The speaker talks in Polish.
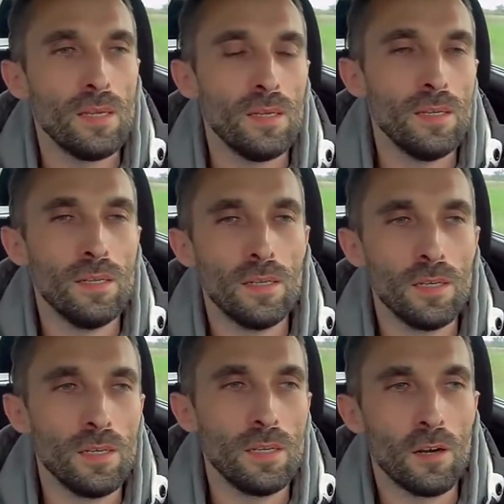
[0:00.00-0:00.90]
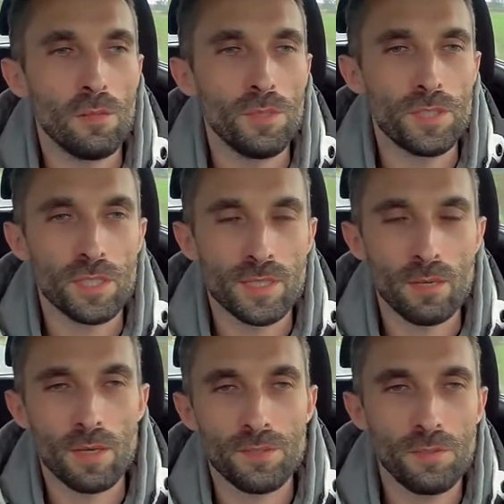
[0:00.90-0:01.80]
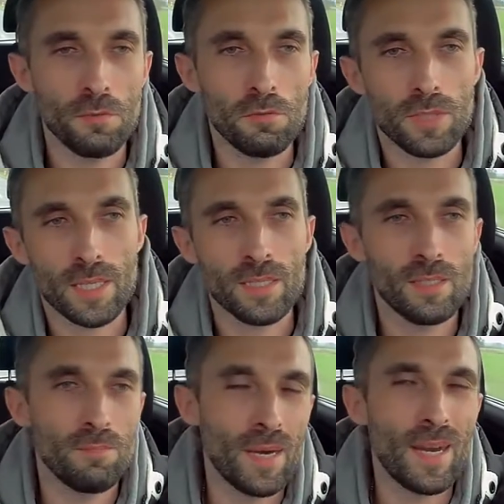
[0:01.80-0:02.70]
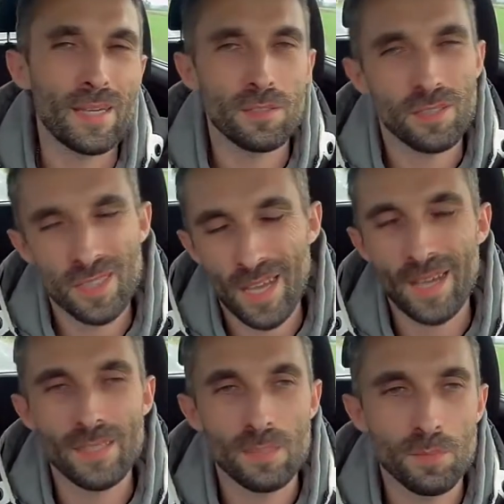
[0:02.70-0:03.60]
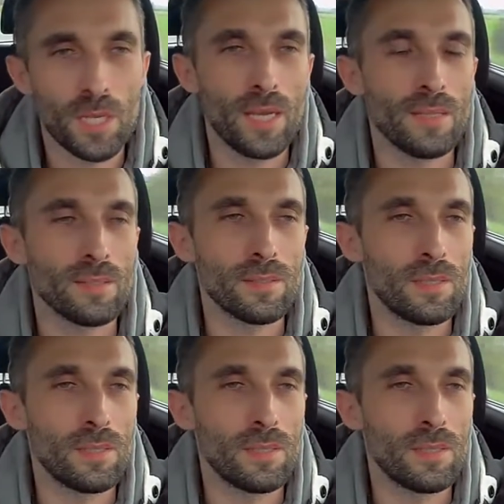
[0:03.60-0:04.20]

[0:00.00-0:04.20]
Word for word: E, on mi też załatwił taki bardzo stary sprzęt,